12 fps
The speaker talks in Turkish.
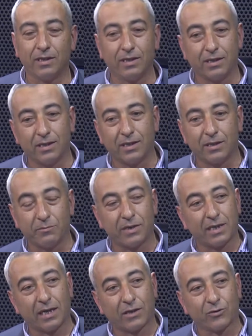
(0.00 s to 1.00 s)
20
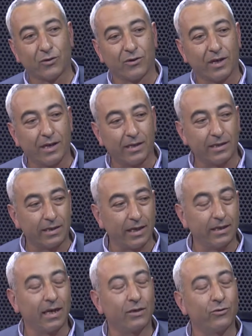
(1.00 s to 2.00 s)
sene sonra
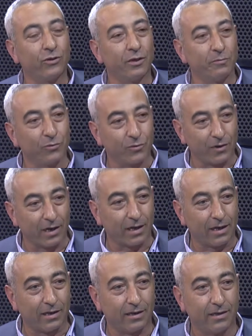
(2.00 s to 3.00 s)
kendi atölyemi
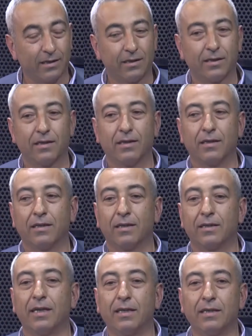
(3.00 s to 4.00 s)
kurarak Süper.
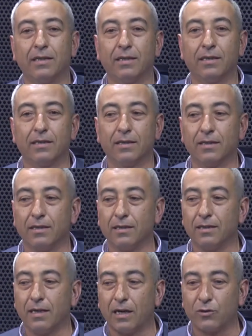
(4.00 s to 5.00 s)
kendi
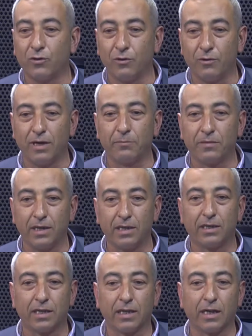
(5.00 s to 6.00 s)
atölyemde
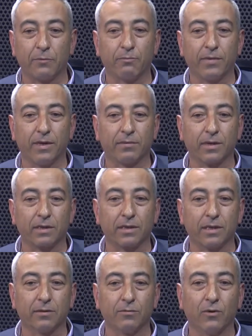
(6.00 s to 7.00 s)
işleri yapmaya
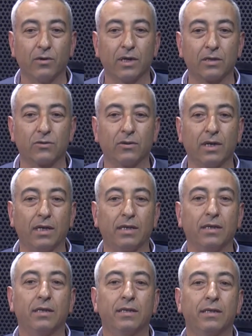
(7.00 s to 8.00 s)
başladım. Ondan sonra
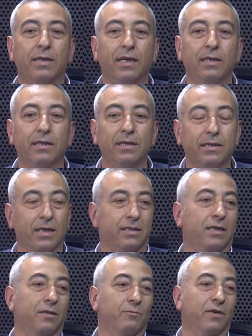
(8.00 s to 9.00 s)
kendi
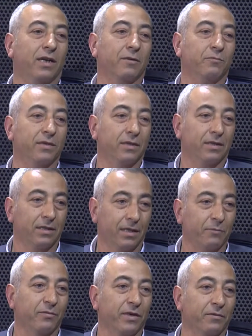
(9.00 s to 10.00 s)
tasarımlarımı
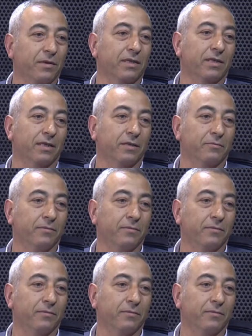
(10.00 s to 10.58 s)
yapmaya başladım.